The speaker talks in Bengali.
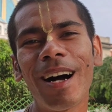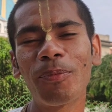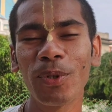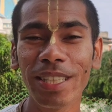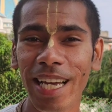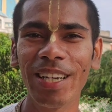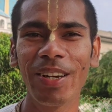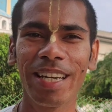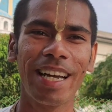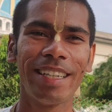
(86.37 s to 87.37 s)
পুড়ে ছাই
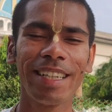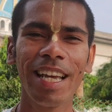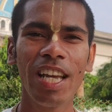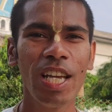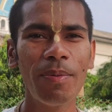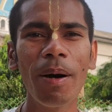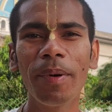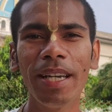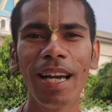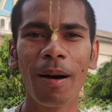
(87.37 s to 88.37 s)
হয়ে গেলেন
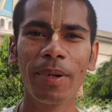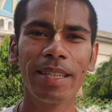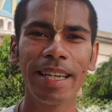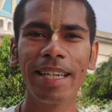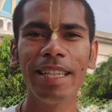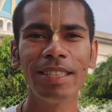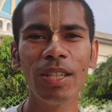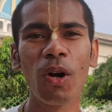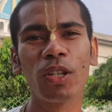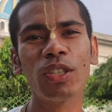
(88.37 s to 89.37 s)
এভাবেই আমরা দেখেছি
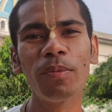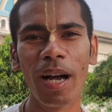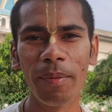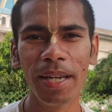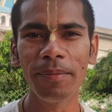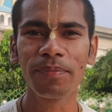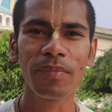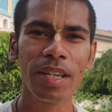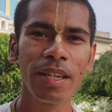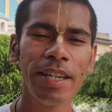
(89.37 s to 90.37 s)
কতভাবে
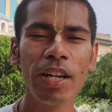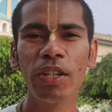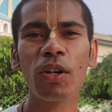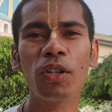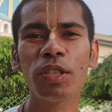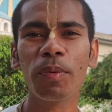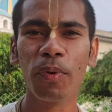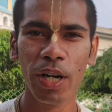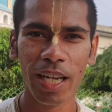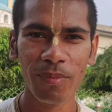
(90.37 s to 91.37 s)
হিরণ্যকশিপু
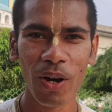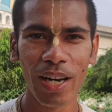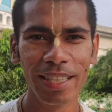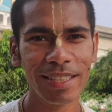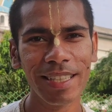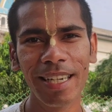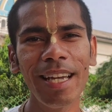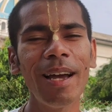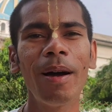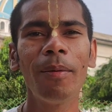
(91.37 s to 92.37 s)
প্রহ্লাদ মহারাজকে
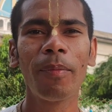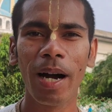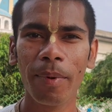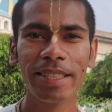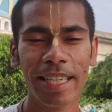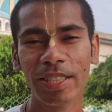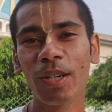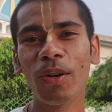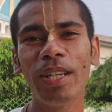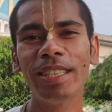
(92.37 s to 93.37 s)
মারবার চেষ্টা
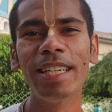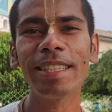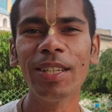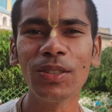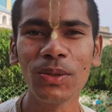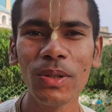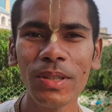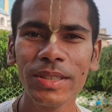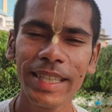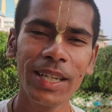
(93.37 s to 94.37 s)
করেছেন কিন্তু
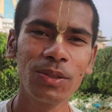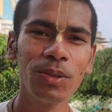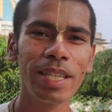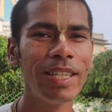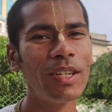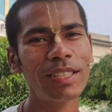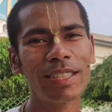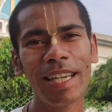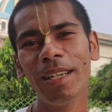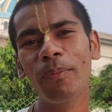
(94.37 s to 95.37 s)
যেহেতু তিনি
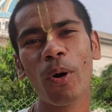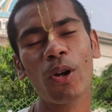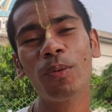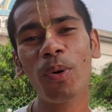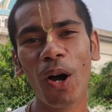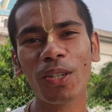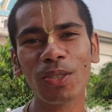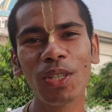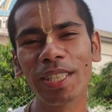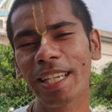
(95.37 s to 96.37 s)
হচ্ছেন পরম
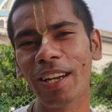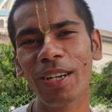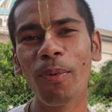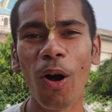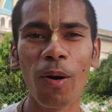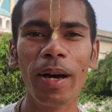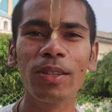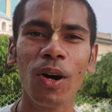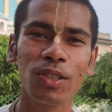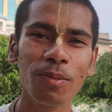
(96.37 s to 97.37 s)
ভক্ত সেই কারণে ভগবান
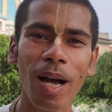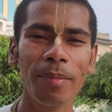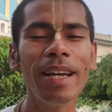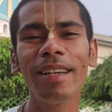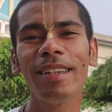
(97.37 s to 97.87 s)
কতভাবে